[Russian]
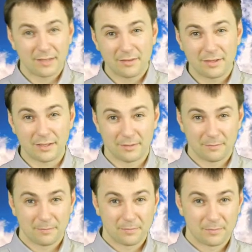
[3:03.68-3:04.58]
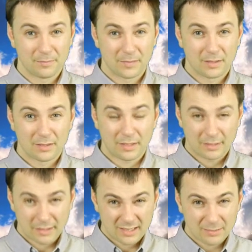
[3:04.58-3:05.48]
говорить,
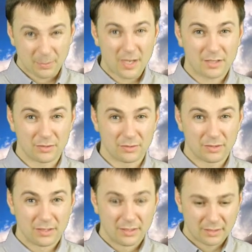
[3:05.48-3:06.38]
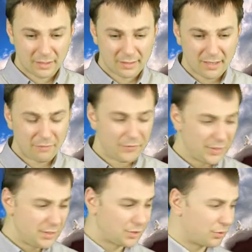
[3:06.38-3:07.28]
когда нас спрашивают, когда
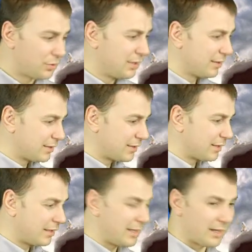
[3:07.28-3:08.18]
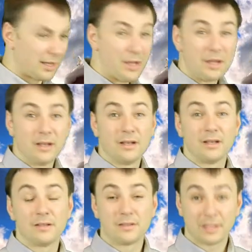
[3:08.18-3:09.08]
видишь, что делается грех,
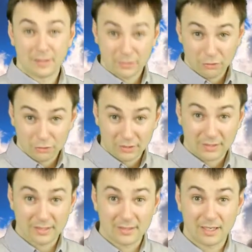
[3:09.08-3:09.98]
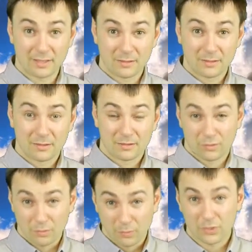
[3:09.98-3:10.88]
надо что-то сказать.
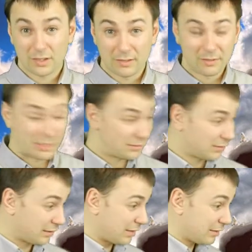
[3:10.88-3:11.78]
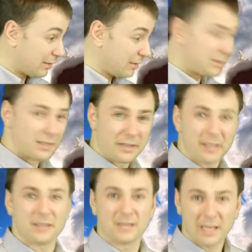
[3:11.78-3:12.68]
Слово Божие говорит, когда делается
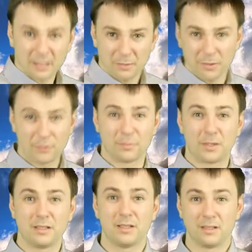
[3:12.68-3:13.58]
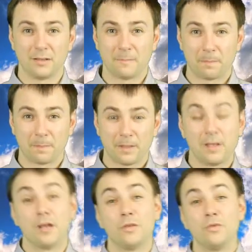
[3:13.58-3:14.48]
грех, надо предупредить.
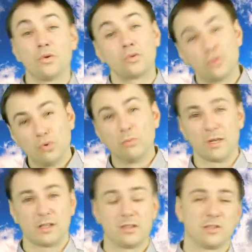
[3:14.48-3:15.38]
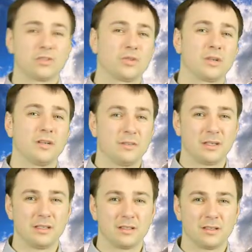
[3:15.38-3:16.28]
Но думать, что
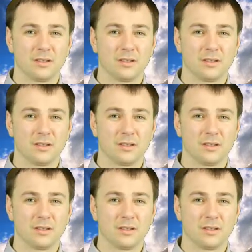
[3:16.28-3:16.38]
говорить,